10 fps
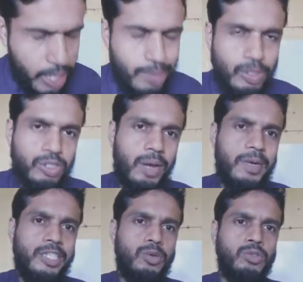এবং
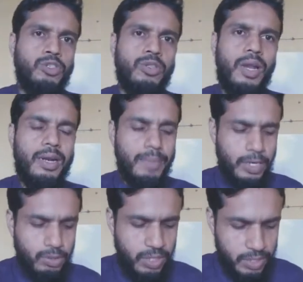সমাজের উঁচুতলার
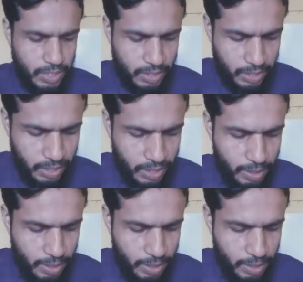মানুষদের সাথে